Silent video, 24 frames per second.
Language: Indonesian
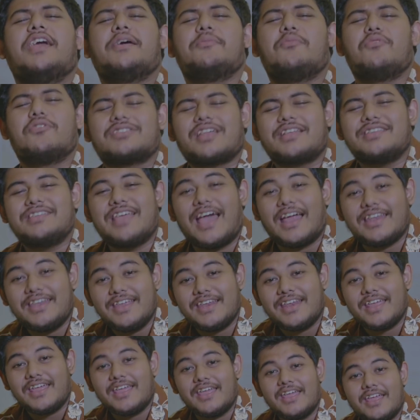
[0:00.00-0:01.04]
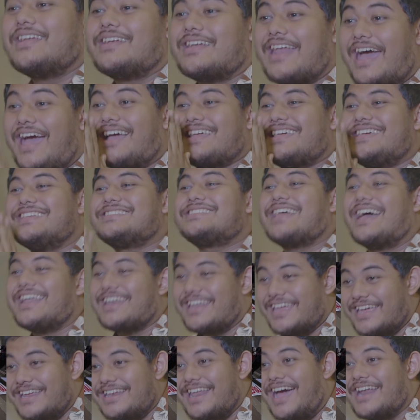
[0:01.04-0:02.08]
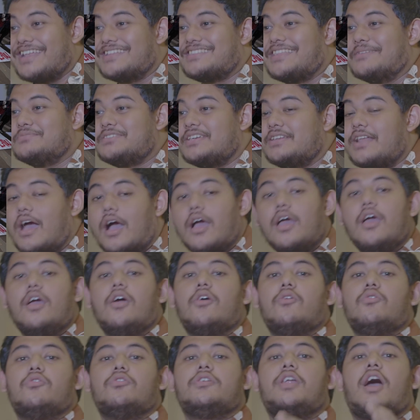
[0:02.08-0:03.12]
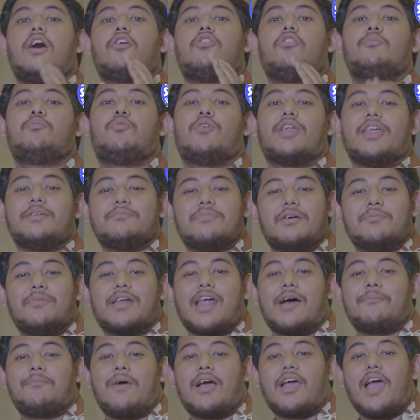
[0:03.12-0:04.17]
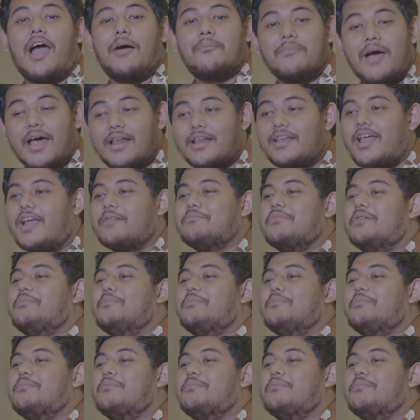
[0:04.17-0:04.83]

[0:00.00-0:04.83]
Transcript: demo terjadi nih. Nah, kita nih dari tim sidak udah ngumpulin beberapa gambar dan